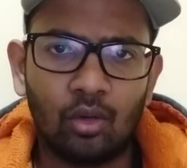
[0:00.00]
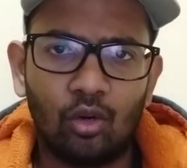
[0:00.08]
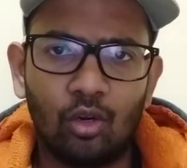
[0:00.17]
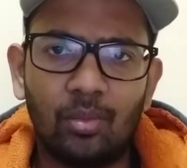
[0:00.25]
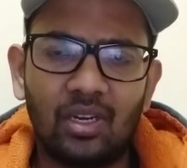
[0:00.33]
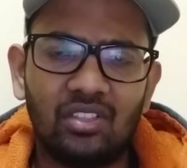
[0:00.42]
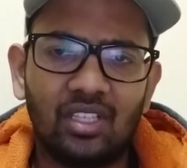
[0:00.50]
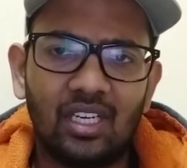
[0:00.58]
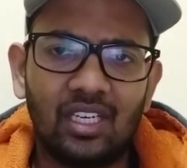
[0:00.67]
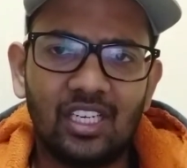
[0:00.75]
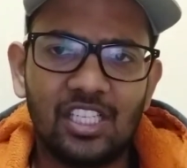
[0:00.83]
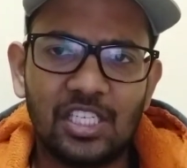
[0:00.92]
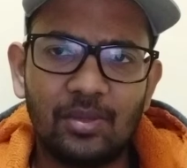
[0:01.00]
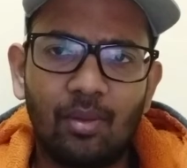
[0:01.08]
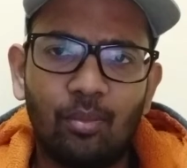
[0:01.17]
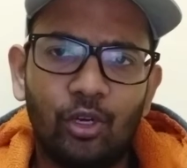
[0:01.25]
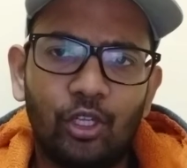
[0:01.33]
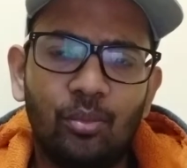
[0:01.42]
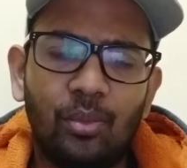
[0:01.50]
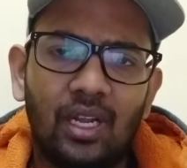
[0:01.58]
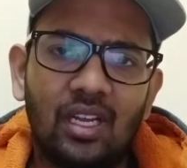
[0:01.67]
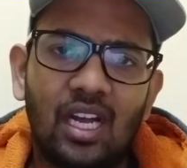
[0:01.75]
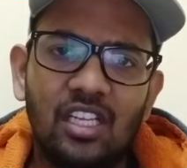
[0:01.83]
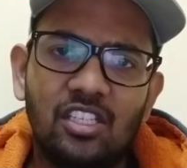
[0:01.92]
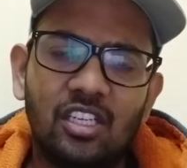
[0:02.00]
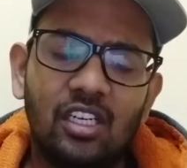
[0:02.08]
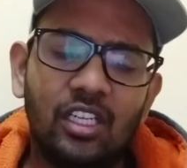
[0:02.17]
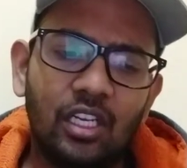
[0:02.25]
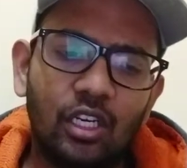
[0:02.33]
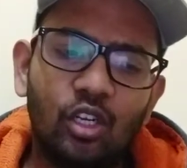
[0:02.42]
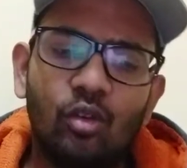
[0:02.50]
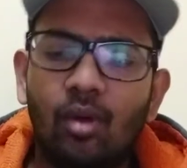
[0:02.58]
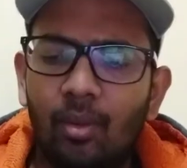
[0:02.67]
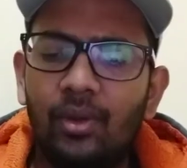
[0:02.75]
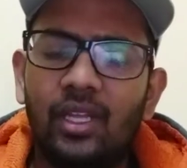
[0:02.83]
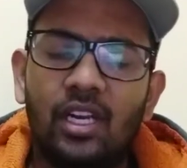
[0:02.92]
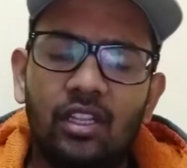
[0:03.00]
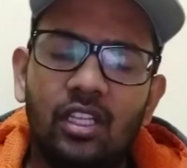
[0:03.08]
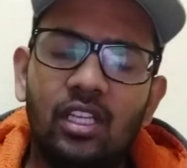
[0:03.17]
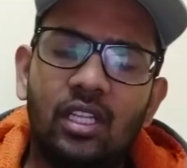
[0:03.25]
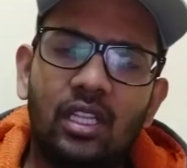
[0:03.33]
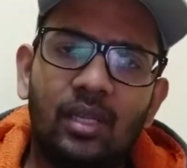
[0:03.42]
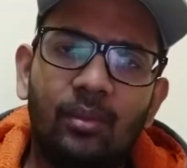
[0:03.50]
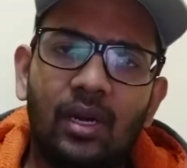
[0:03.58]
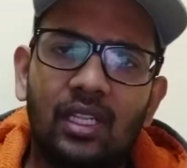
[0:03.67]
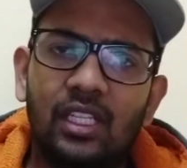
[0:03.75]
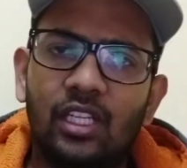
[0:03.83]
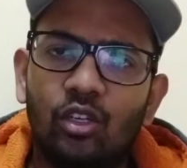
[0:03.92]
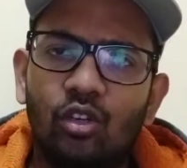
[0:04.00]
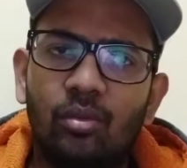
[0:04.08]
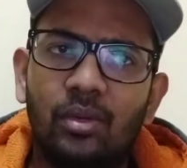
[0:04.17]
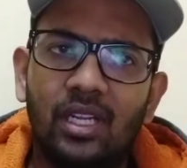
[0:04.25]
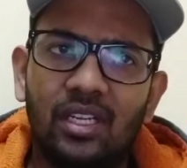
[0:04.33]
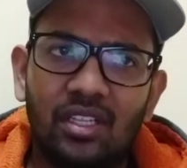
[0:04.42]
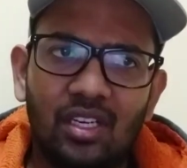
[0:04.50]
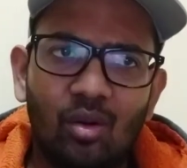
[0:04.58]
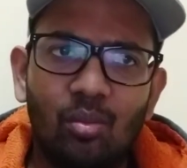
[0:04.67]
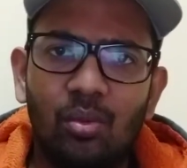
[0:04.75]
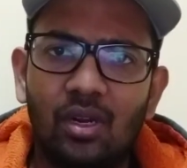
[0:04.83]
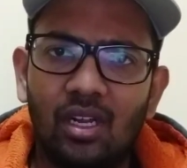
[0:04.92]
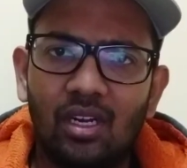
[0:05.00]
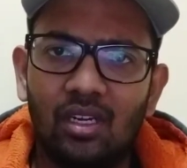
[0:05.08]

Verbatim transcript: குடும்ப ரசிகர்களுக்கு நிச்சயமா பிடிக்கும் பல காட்சிகள் இருக்கும் அப்படிங்கிறது இந்த படத்துல இருக்கும் அப்படிங்கறத ரொம்ப